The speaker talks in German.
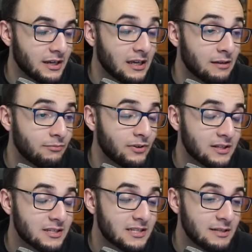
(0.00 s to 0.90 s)

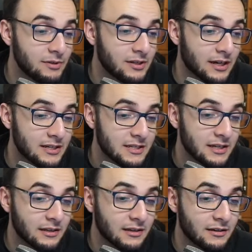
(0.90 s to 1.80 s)
ebenfalls ziemlich nice
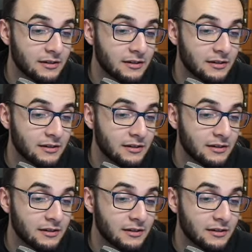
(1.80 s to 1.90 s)
sein kann,